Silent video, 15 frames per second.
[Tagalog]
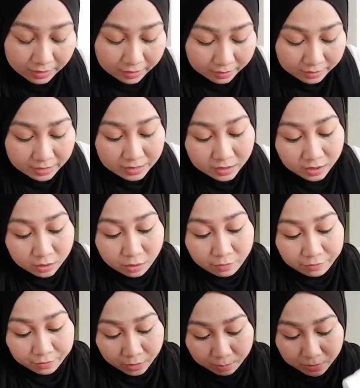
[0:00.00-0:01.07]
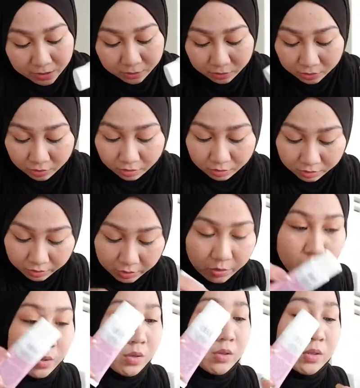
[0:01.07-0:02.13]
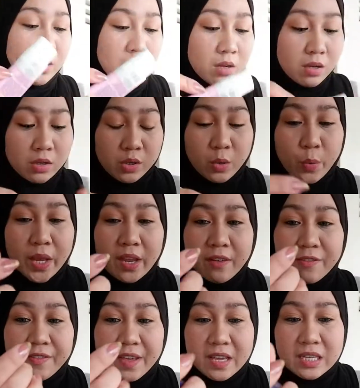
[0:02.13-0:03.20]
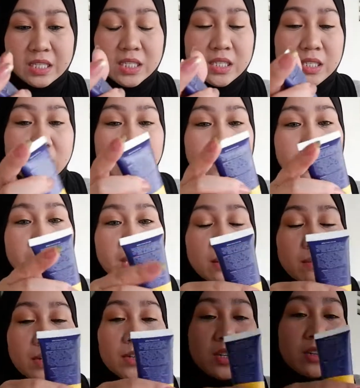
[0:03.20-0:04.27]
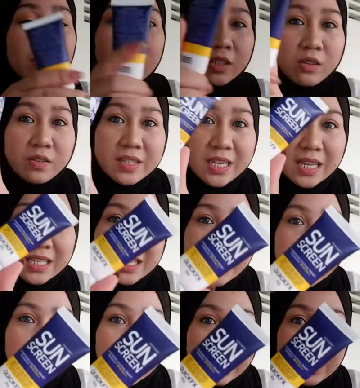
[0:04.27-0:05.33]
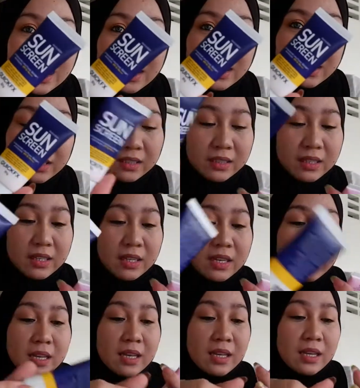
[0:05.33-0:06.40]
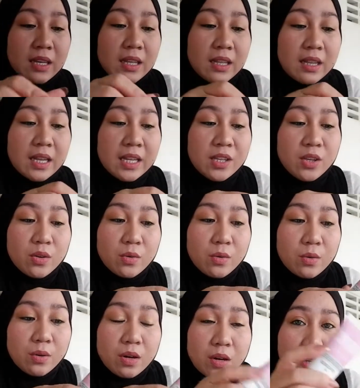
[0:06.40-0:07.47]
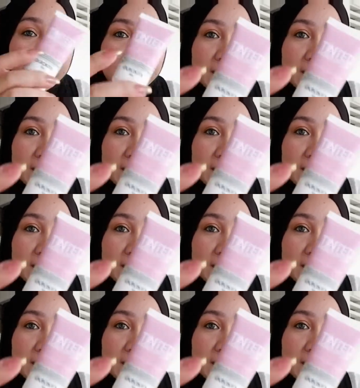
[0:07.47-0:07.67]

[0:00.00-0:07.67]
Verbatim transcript: And then, ito, from ano to? Uh, quick Fix. Meron ako ditong sunscreen. Then, yung